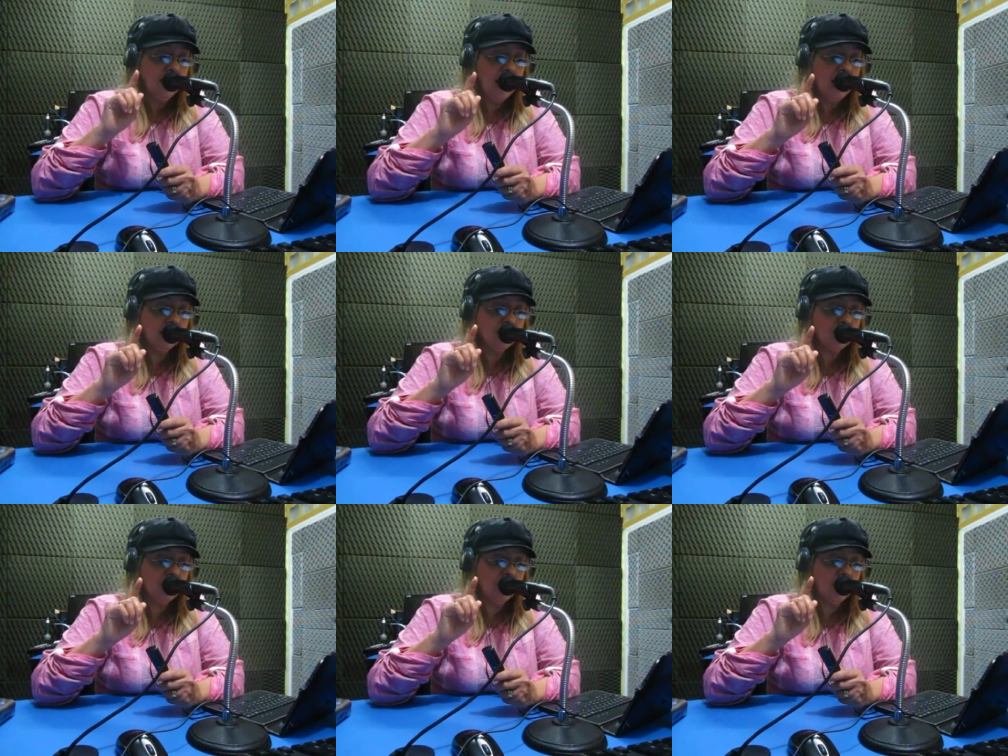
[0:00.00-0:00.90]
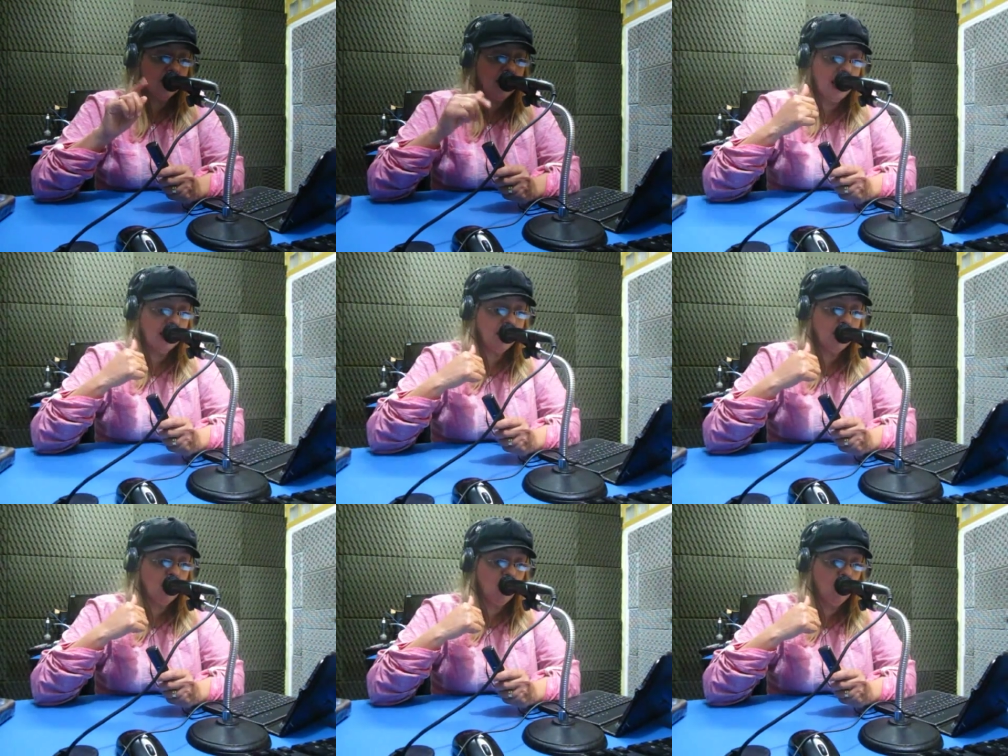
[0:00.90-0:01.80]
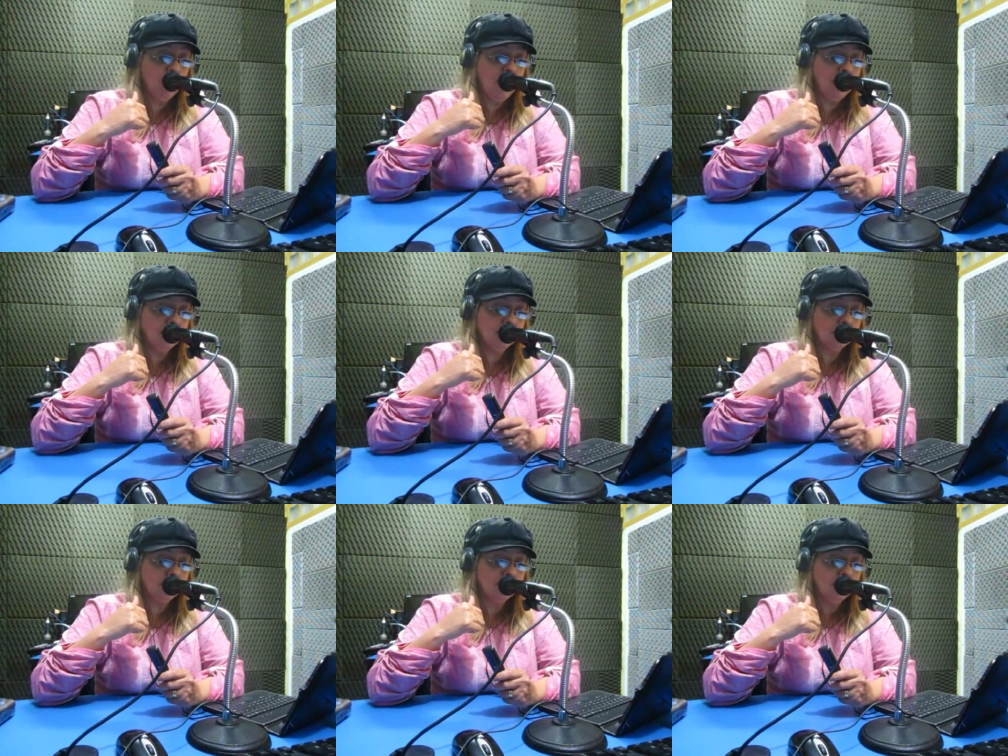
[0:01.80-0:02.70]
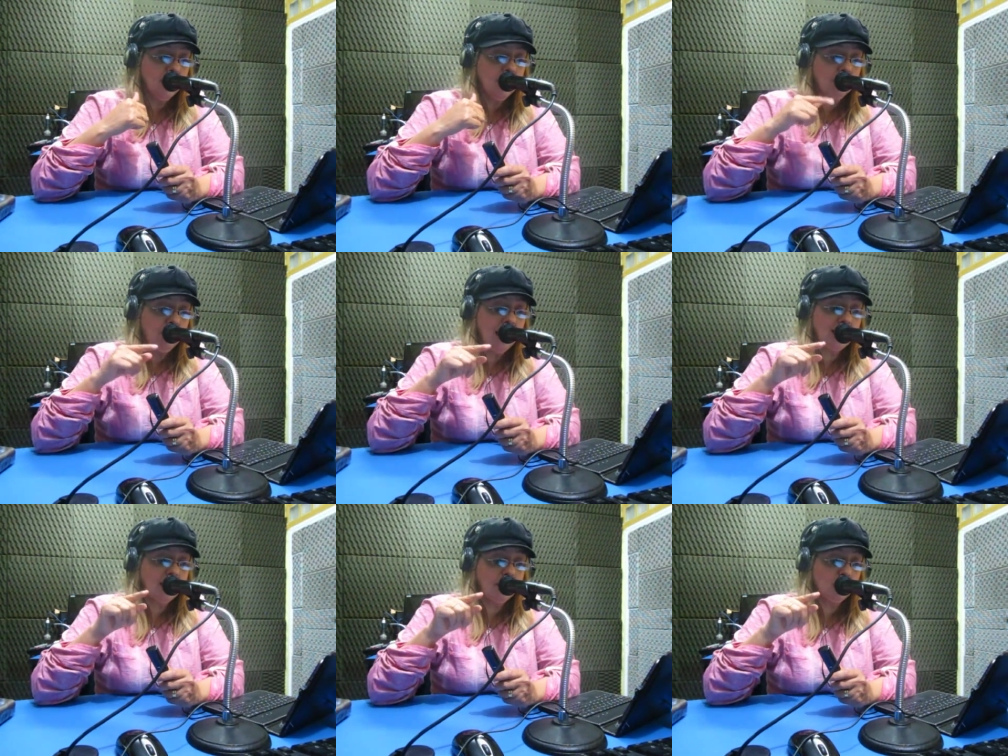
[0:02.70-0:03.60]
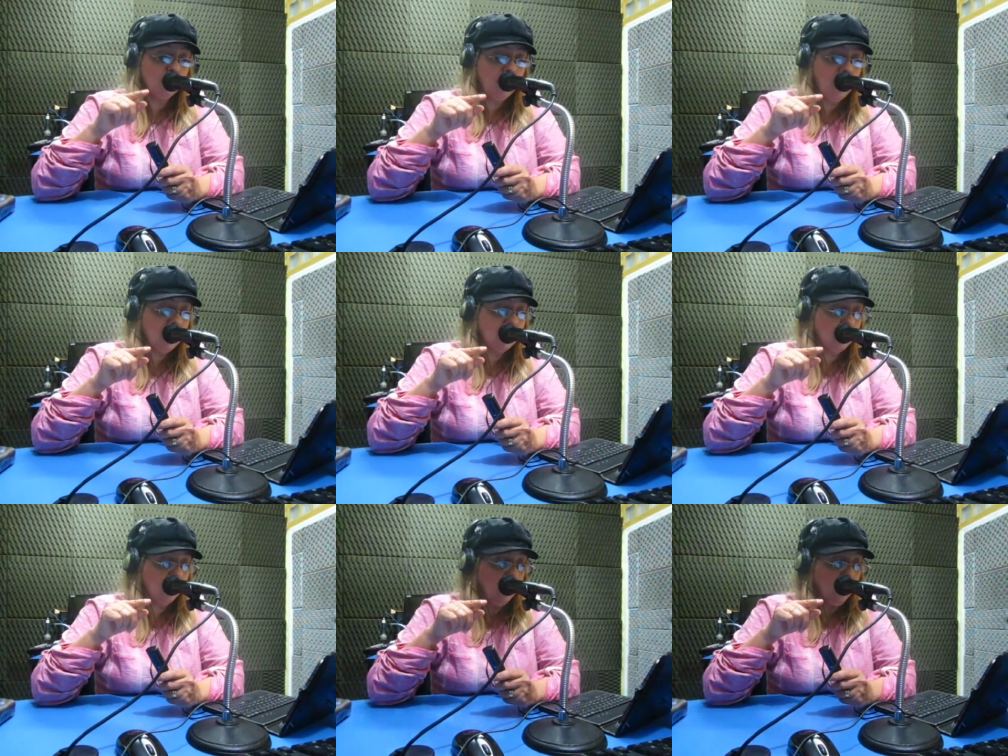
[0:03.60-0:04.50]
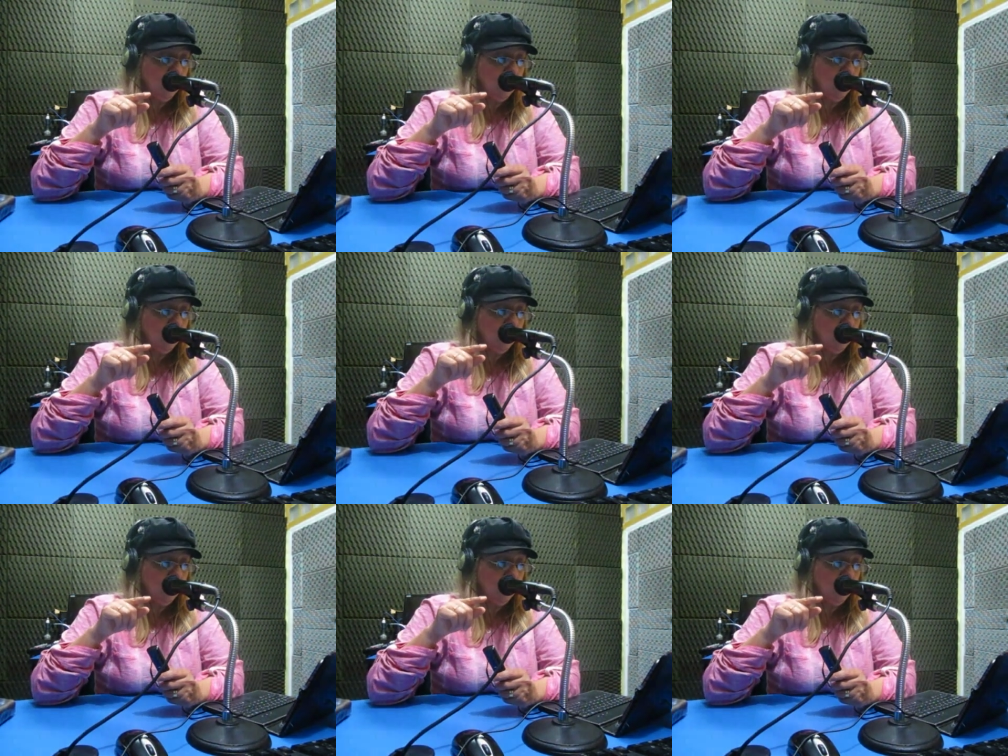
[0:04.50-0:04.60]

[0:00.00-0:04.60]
que há em ti, que há em mim culpa, mata-me tu mesmo,